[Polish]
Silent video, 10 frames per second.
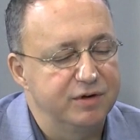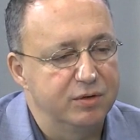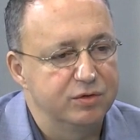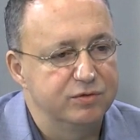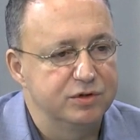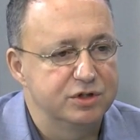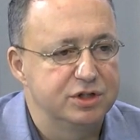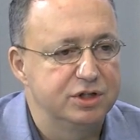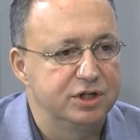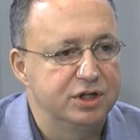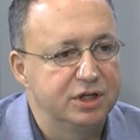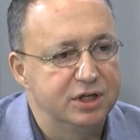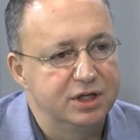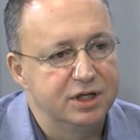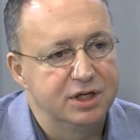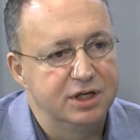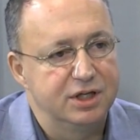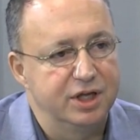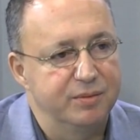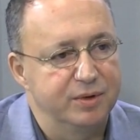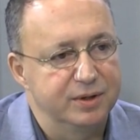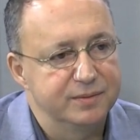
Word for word: kawałku w Olsztynie Dobrze,